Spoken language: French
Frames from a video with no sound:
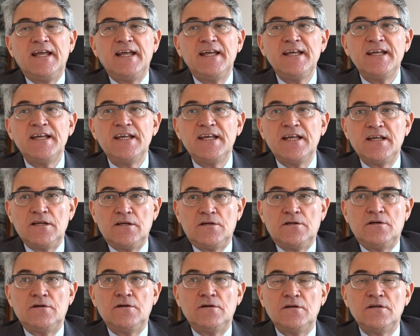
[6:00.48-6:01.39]
Et euh,
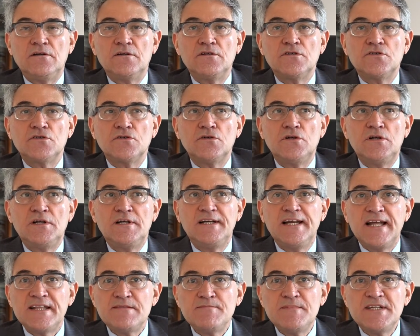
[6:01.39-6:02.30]

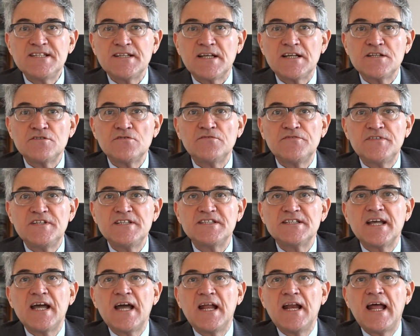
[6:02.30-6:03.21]
l'administration
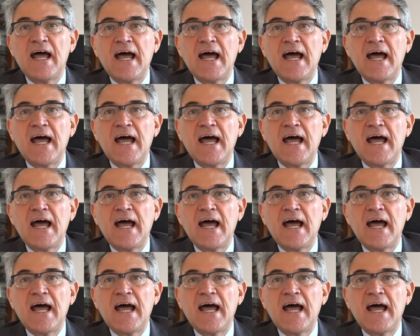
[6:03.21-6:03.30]
fiscale